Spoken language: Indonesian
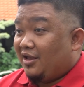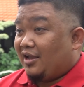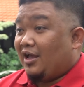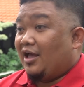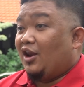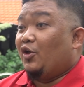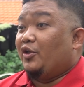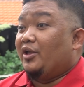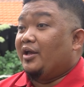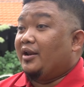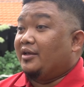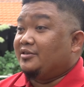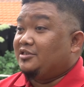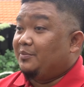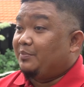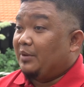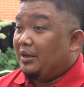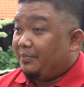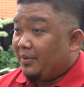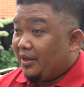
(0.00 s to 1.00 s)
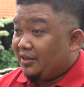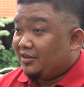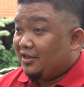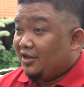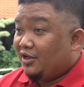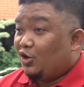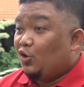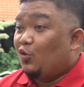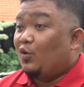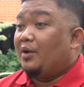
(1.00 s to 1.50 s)
Kalau yang nasi babat
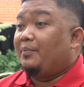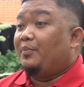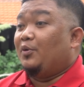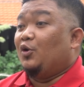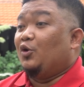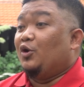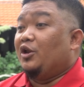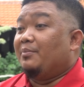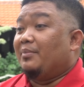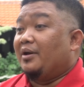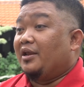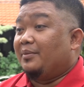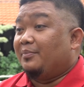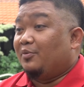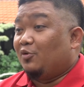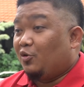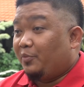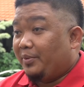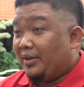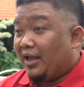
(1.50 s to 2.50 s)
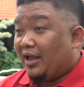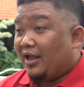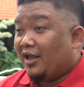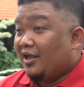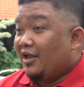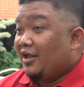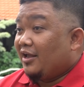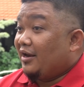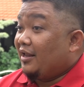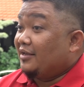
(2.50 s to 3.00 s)
Rp25.000,
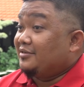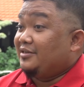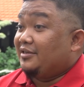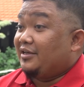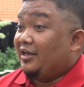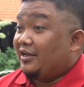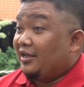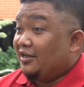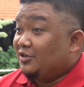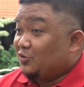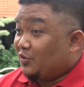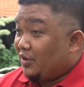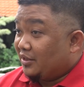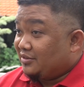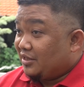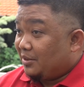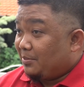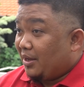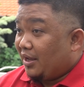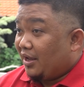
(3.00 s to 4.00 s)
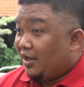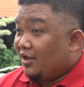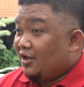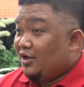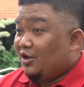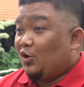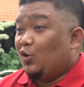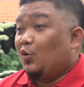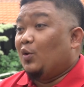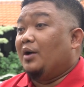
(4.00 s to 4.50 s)
nasi kikil juga sama
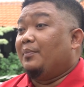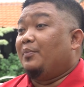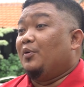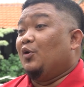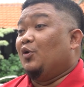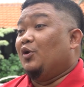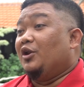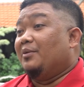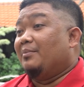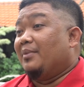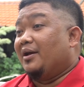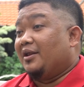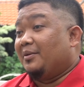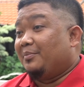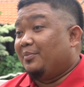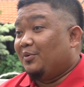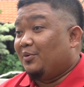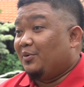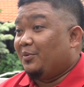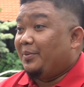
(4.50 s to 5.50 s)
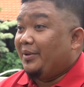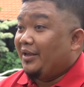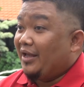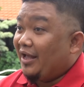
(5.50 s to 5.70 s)
Rp25.000.